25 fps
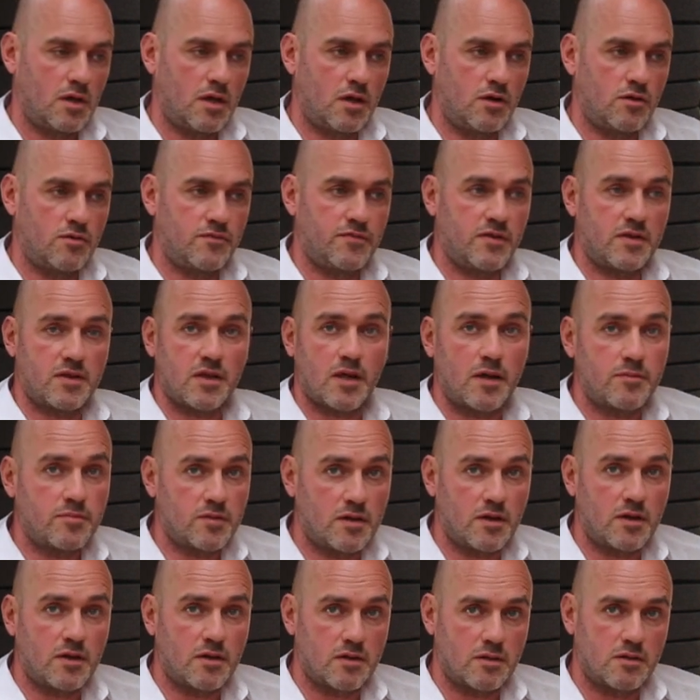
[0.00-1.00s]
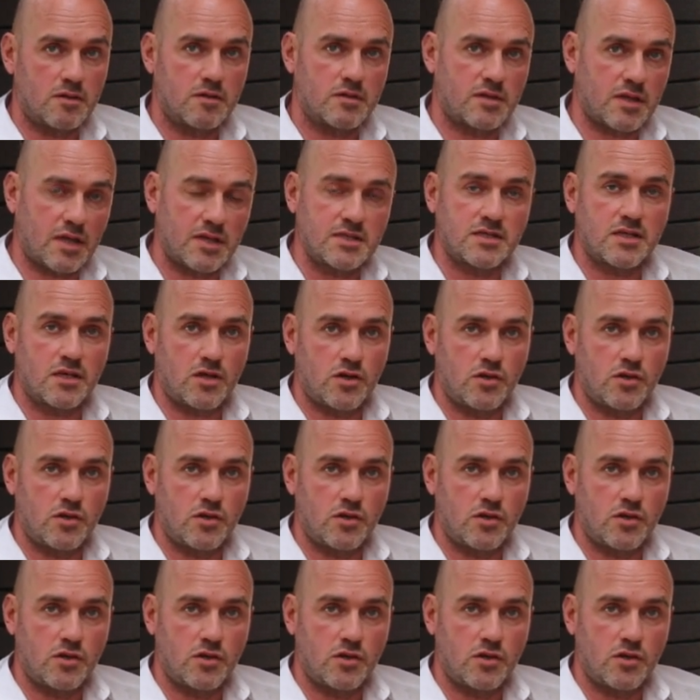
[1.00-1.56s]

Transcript: Elle le fait très bien, très